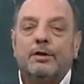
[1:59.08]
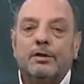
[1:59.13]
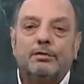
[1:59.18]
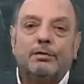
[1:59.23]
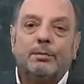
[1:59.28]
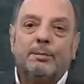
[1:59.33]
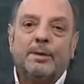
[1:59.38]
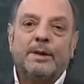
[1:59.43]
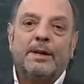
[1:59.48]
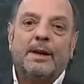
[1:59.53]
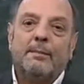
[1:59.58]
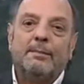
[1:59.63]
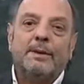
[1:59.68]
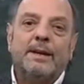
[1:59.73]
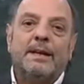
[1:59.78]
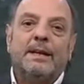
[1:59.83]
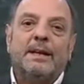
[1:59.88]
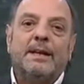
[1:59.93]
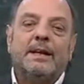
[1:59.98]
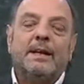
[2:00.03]
yo
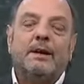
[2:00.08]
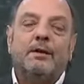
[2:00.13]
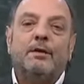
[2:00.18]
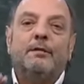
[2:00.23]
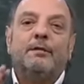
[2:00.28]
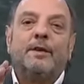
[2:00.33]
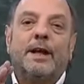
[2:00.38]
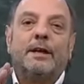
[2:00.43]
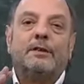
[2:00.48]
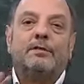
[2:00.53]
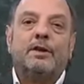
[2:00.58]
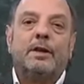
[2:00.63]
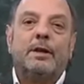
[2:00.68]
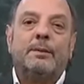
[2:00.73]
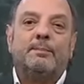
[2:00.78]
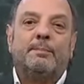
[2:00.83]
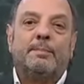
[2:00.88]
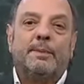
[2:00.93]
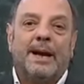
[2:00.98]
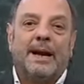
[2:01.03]
supuestamente tengo
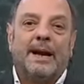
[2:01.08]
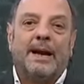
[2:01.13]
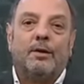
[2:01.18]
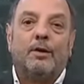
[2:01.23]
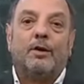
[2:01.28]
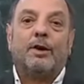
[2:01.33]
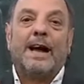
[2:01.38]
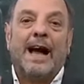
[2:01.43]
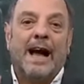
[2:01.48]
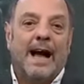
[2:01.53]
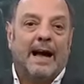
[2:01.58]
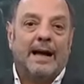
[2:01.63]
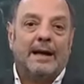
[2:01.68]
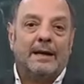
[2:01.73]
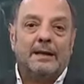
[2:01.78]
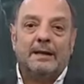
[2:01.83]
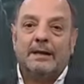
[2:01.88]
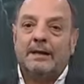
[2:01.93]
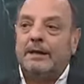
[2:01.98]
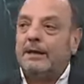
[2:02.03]
infracciones para los
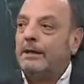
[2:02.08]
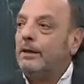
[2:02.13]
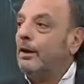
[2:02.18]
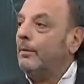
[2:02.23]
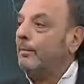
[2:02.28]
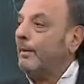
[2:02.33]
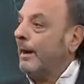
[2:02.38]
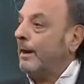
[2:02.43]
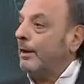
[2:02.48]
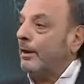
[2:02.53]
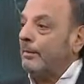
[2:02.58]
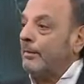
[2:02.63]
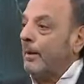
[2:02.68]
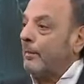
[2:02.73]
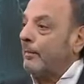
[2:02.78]
K, no para